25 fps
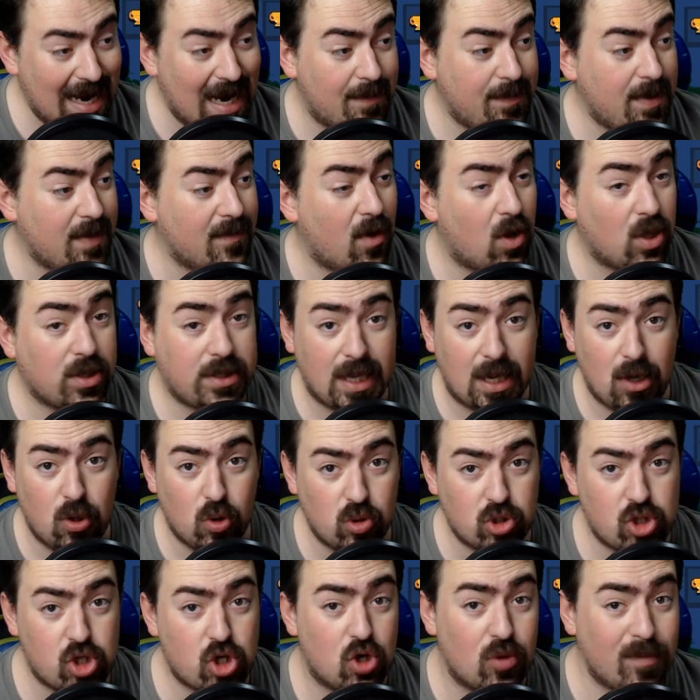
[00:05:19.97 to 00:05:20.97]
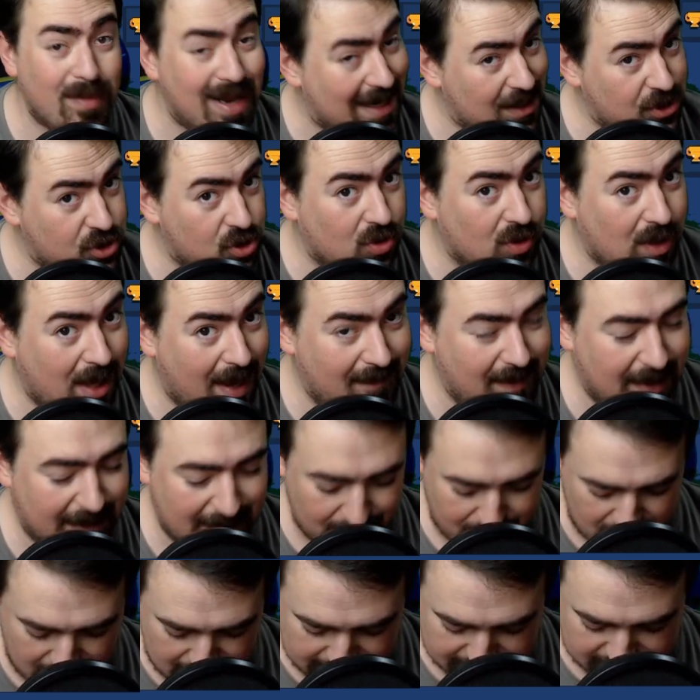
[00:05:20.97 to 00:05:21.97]
la prima volta illuso non me la sono
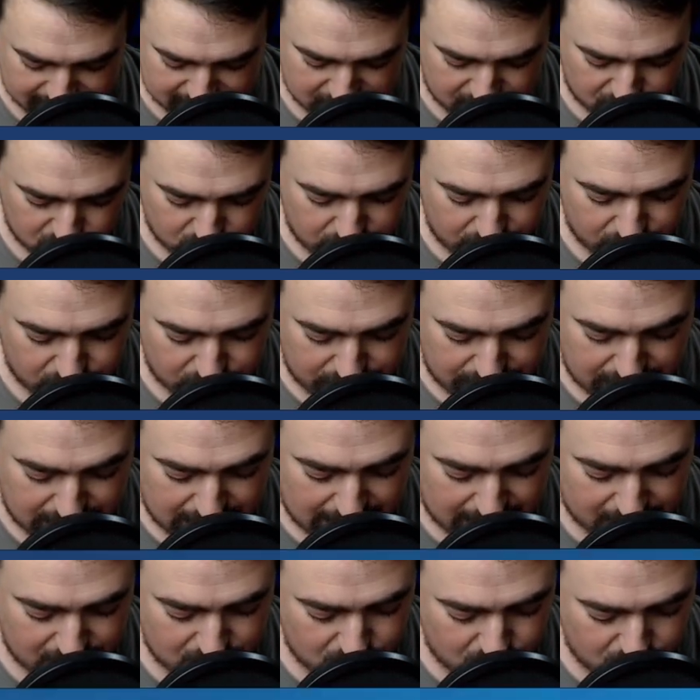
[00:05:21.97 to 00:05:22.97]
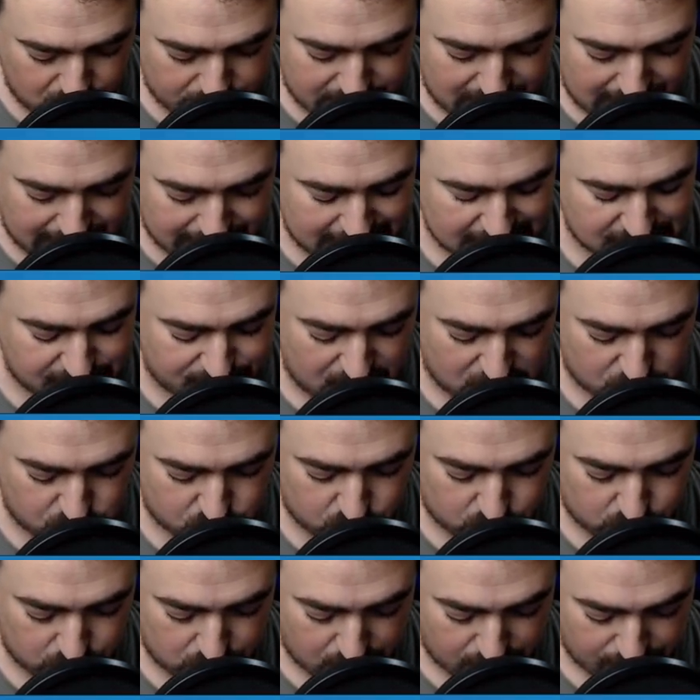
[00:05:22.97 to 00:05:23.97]
cavata malissimo, devo dire. Non mi è
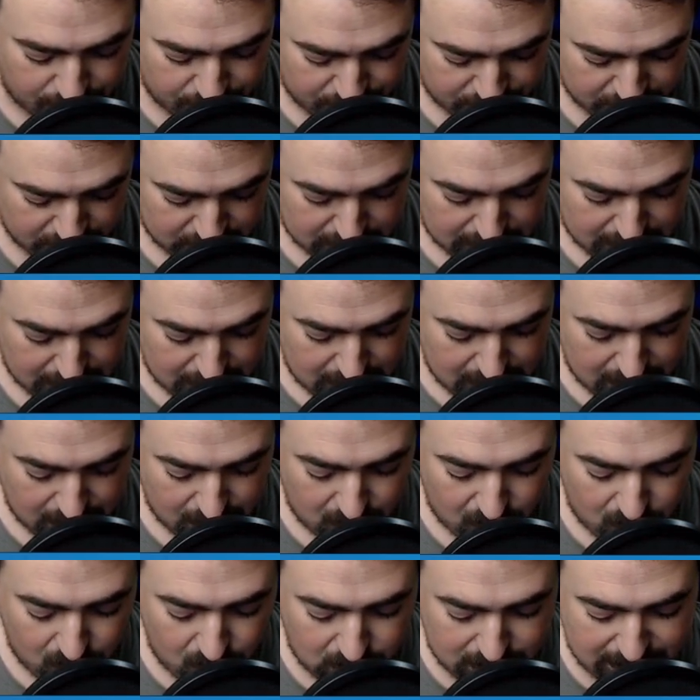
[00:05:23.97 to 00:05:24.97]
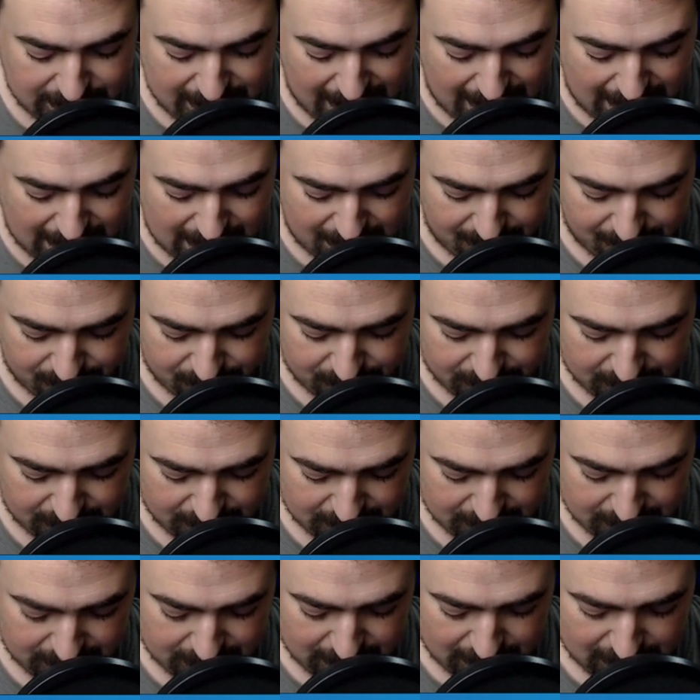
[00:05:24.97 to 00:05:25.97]
dispiaciuto. Ok.
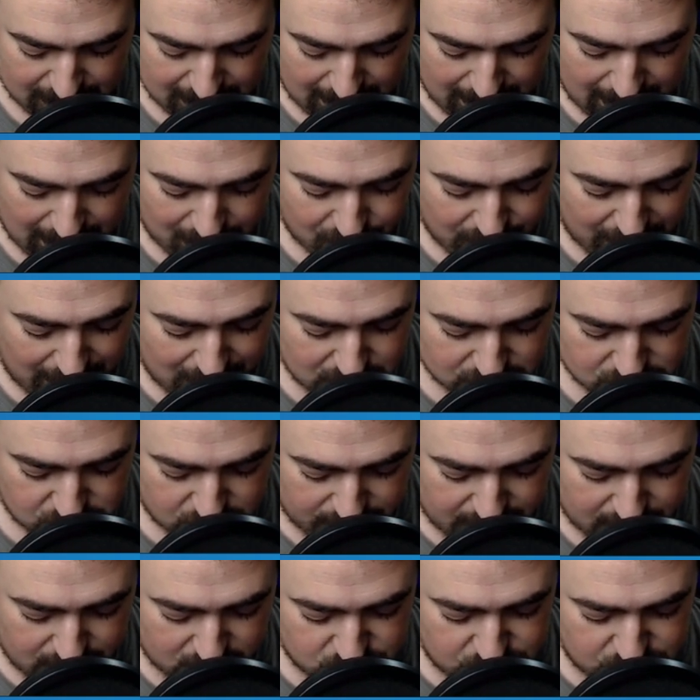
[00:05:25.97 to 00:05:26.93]
Allora, il nostro primo